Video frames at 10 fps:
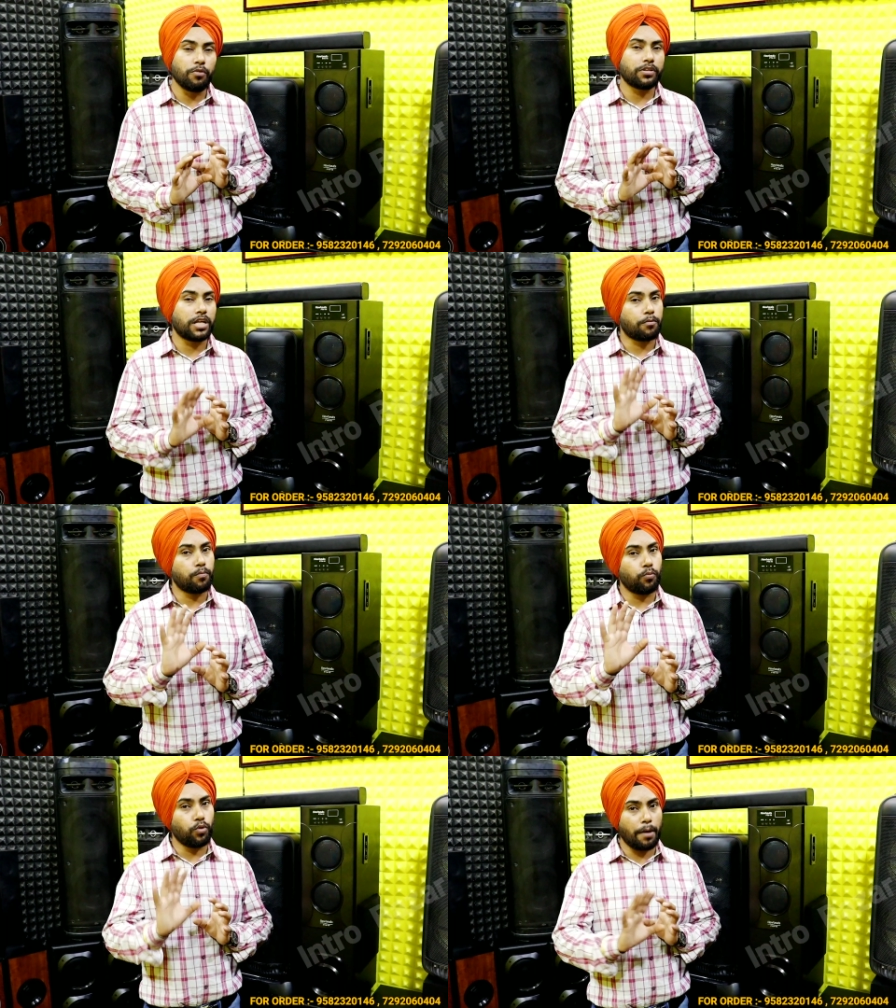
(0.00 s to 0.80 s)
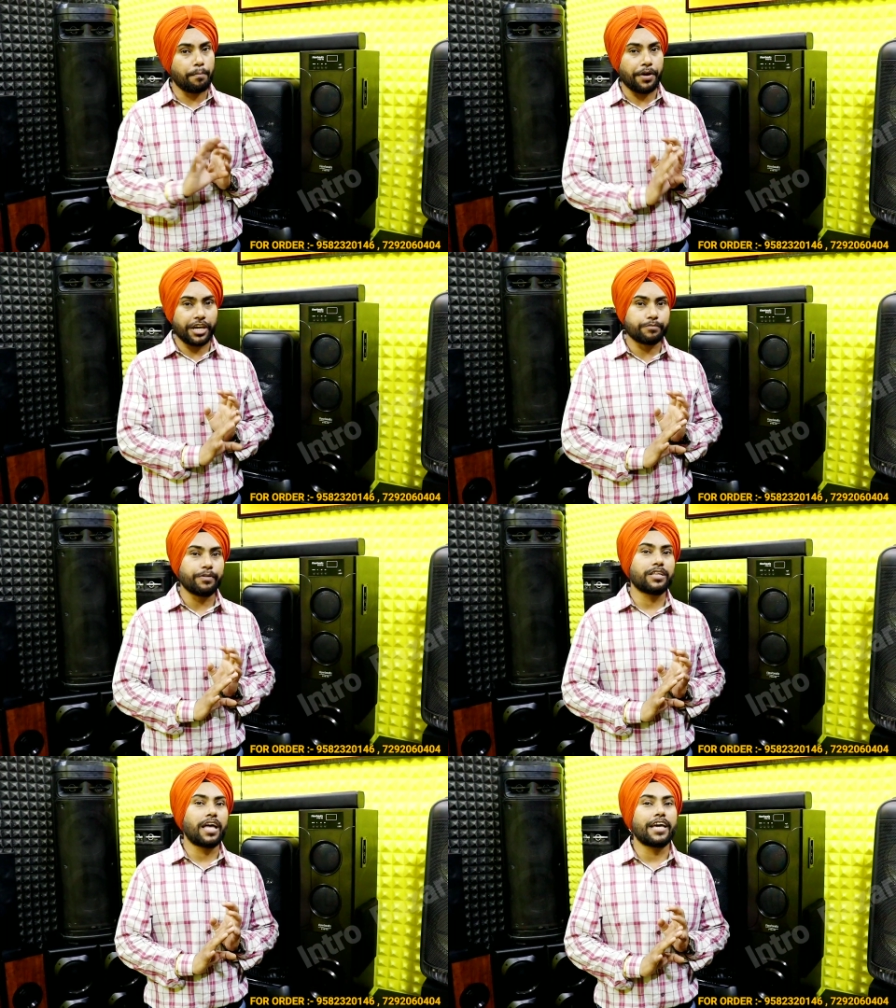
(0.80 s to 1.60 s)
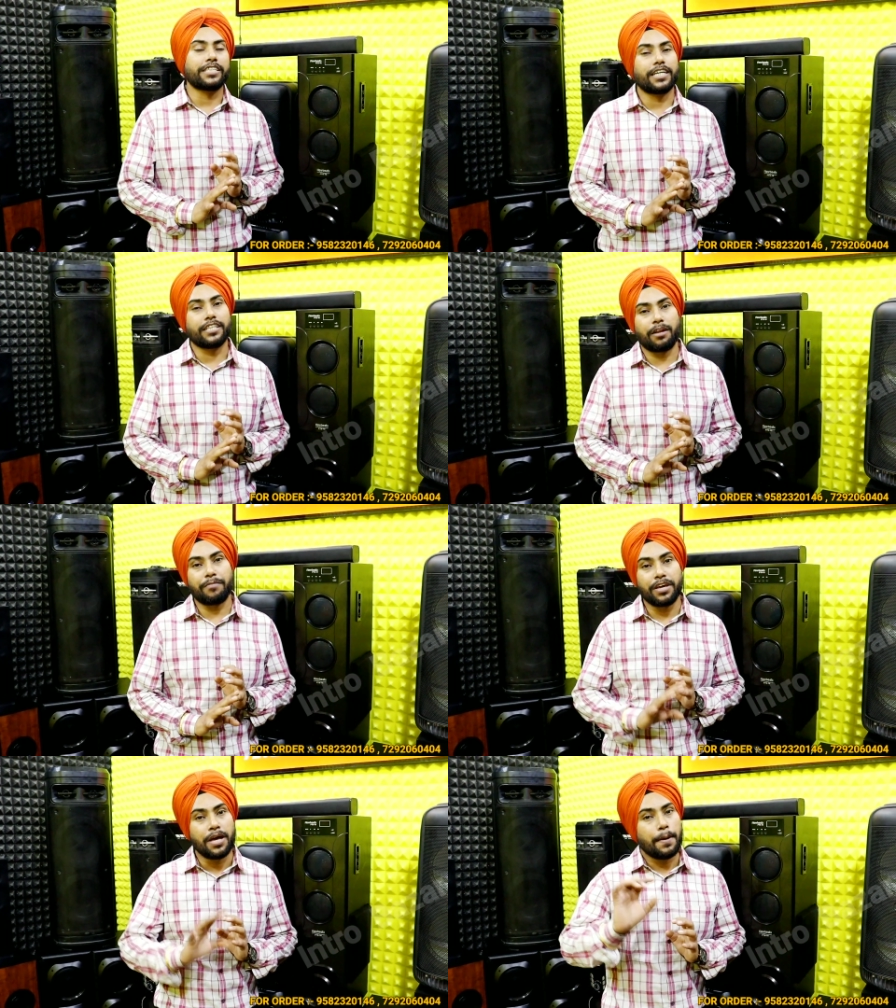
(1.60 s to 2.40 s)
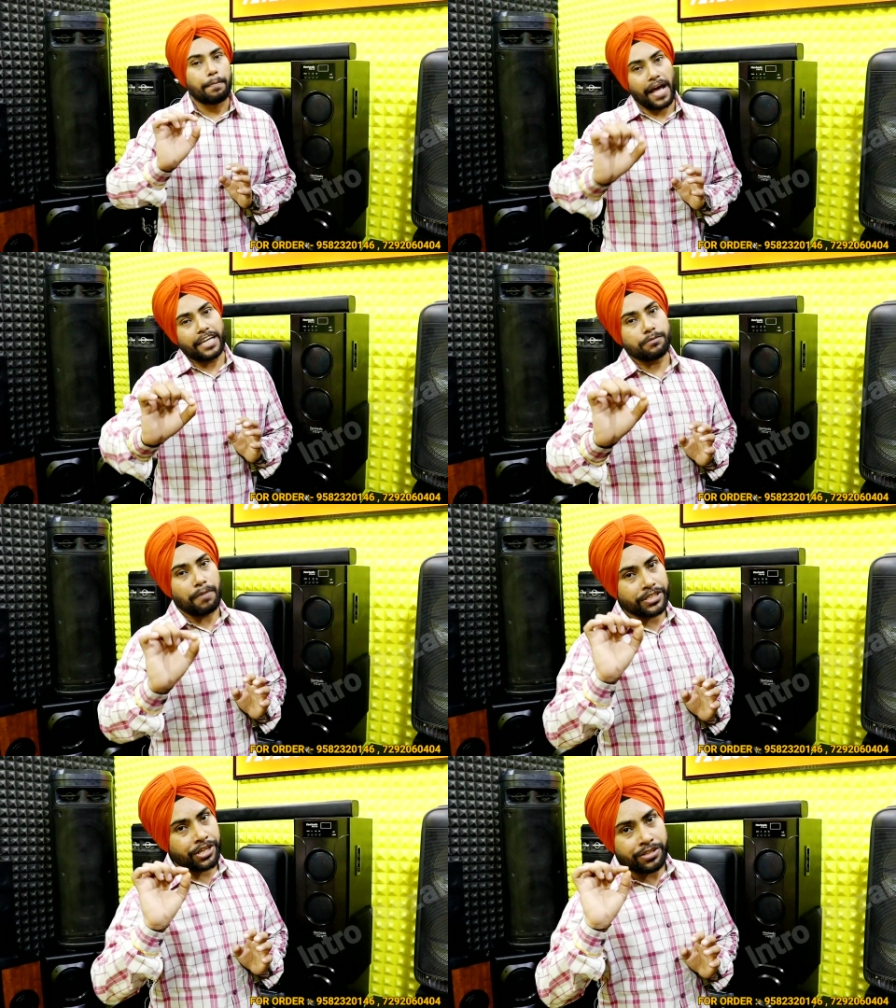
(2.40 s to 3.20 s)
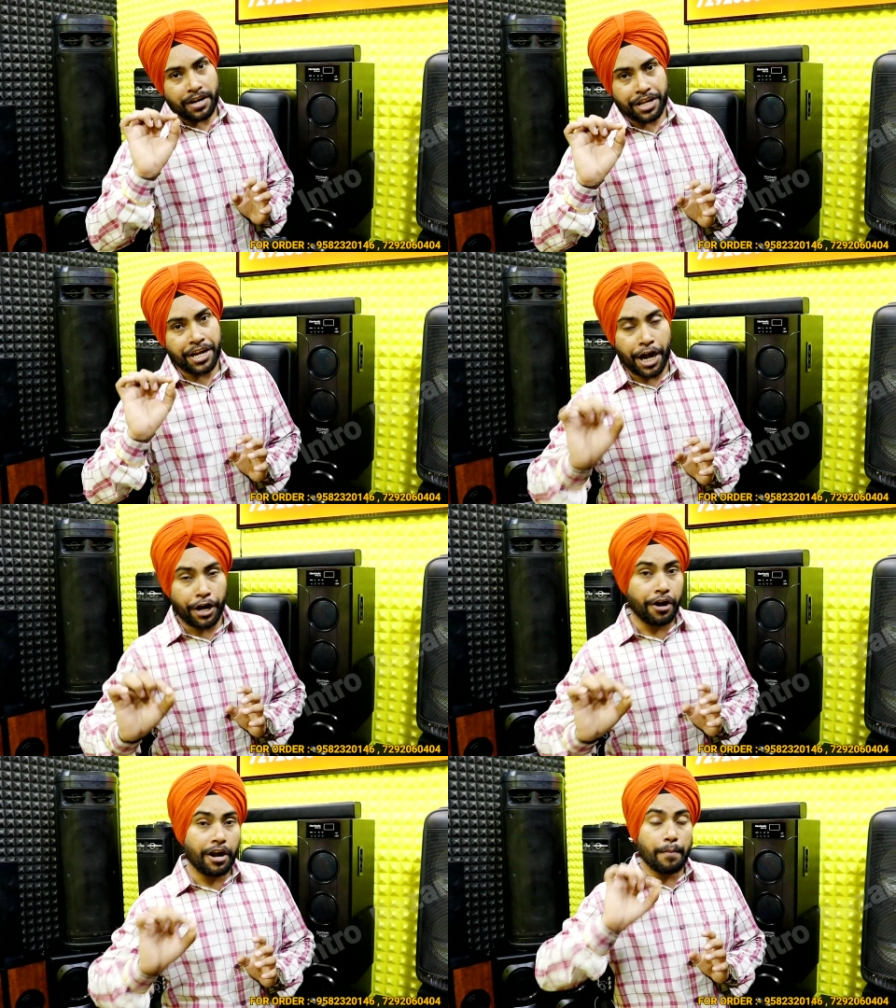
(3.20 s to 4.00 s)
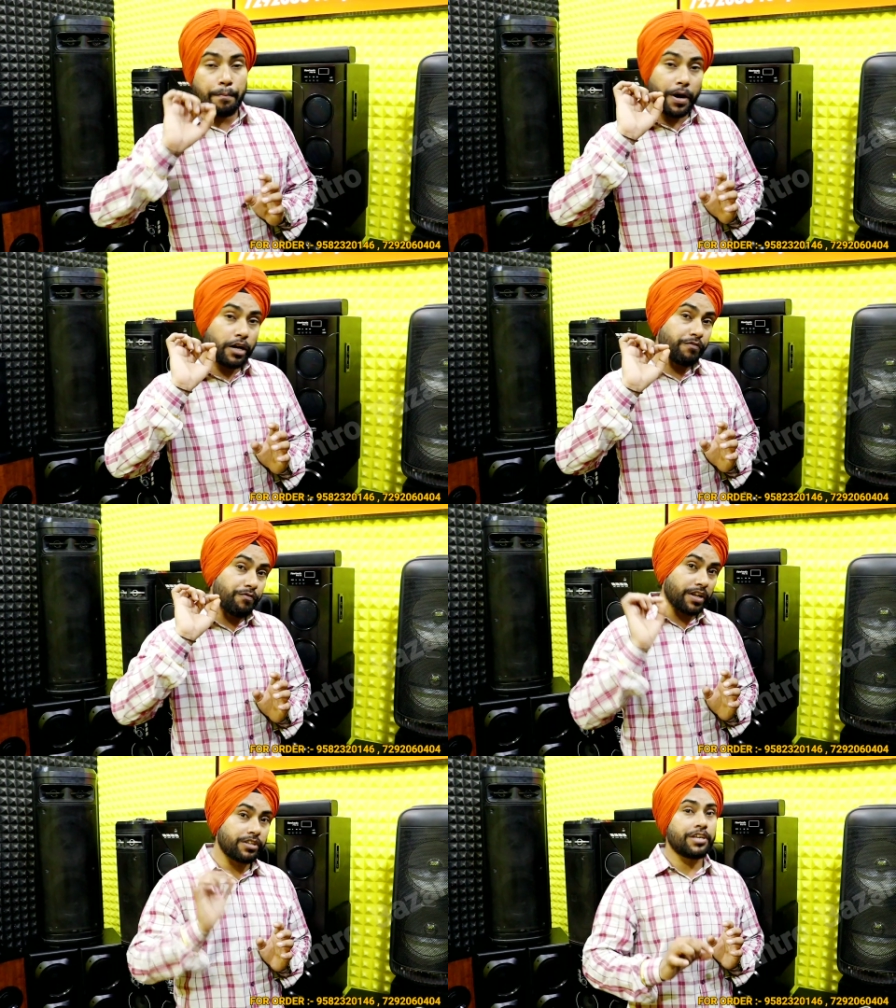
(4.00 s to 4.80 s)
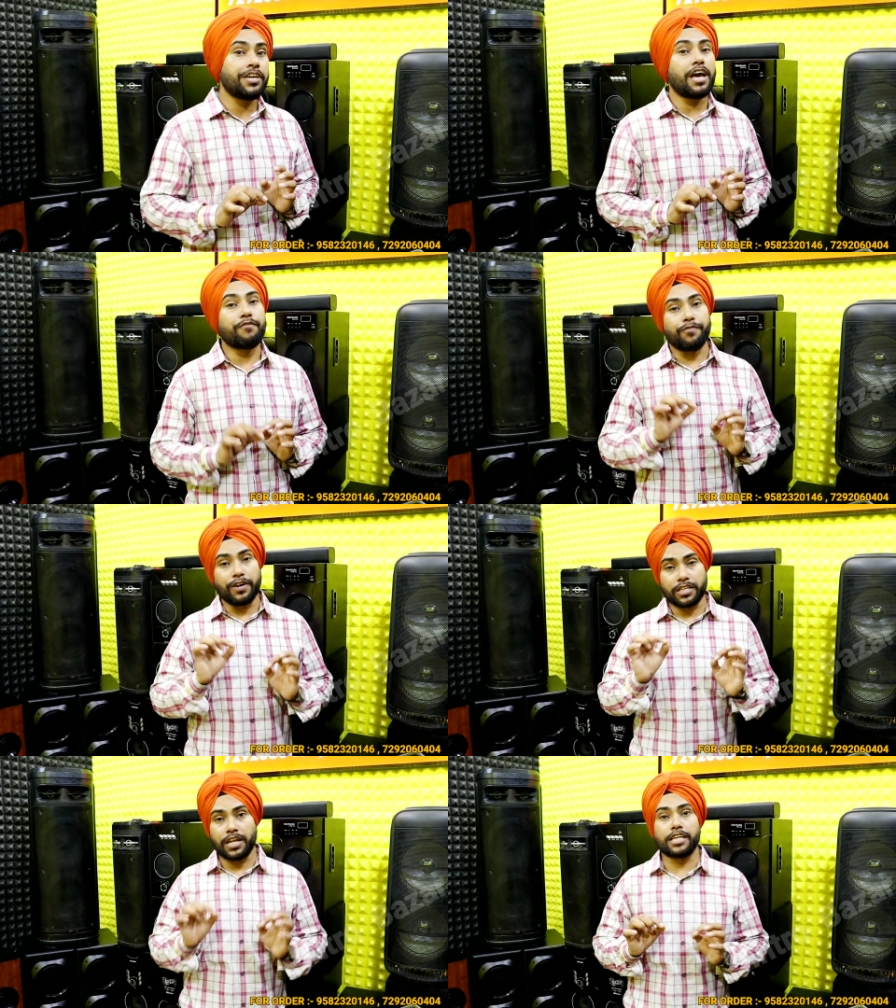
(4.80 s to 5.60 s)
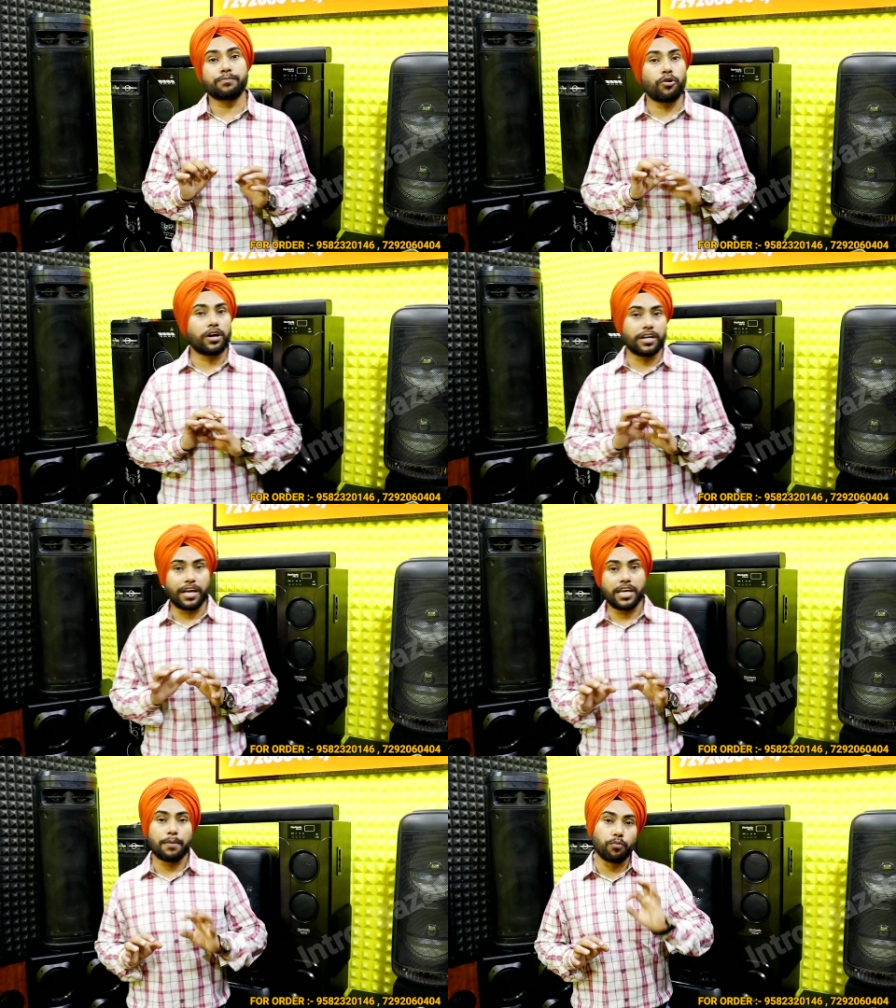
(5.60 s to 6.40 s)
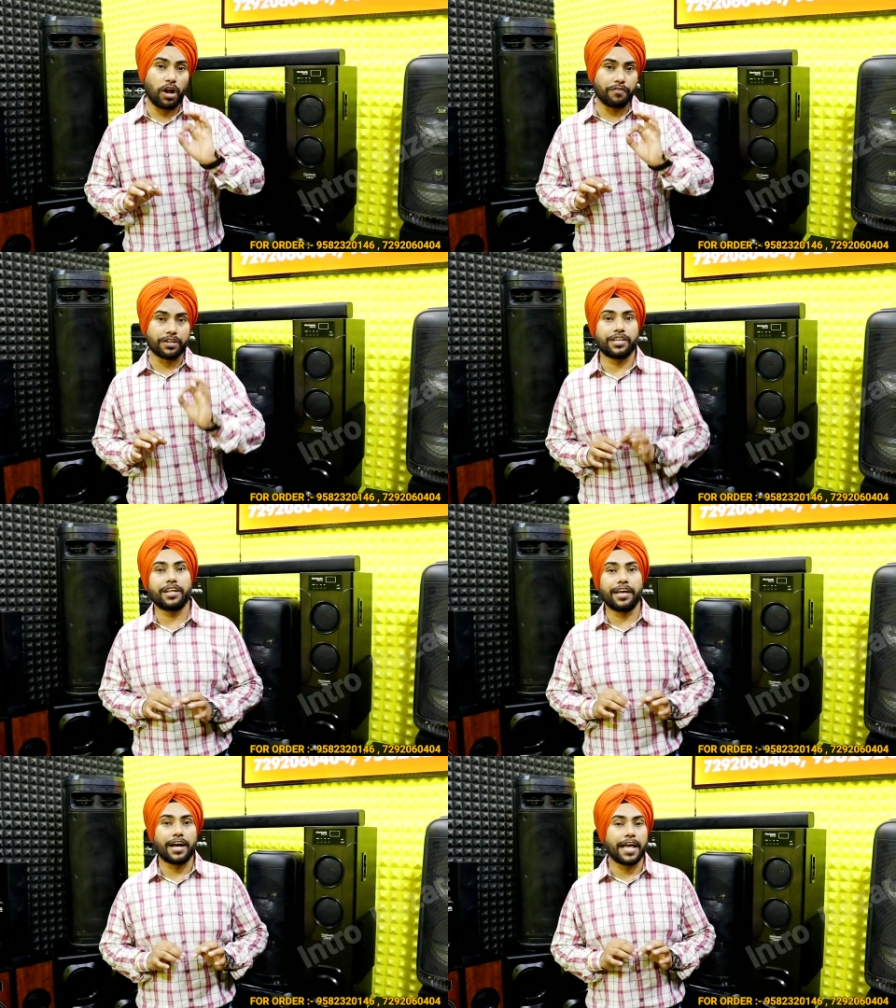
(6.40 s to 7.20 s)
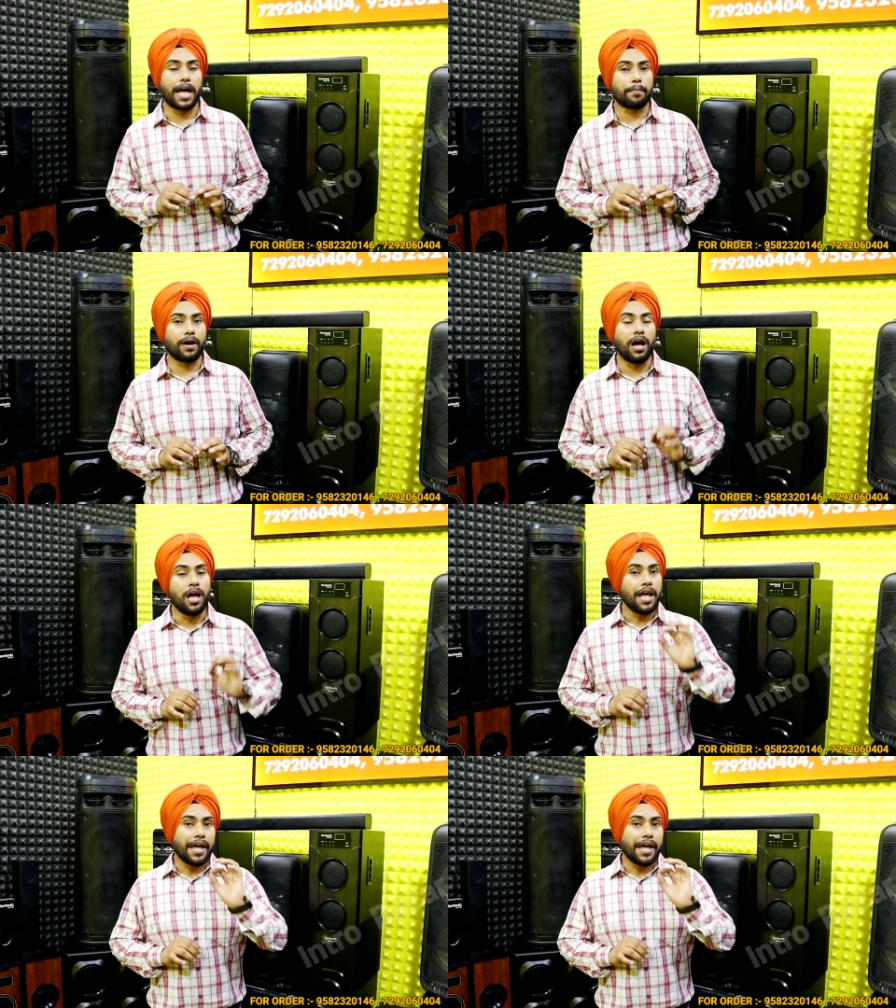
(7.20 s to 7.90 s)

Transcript: वॉल्यूम के अंदर आपको पूरा बेस मिलता है इसके अंदर भी प्राइस मात्र थर्टी एट हंड्रेड बट वर्थी है वर्थलेस प्रोडक्ट नहीं है पूरा वर्थी रहेगा ये आपका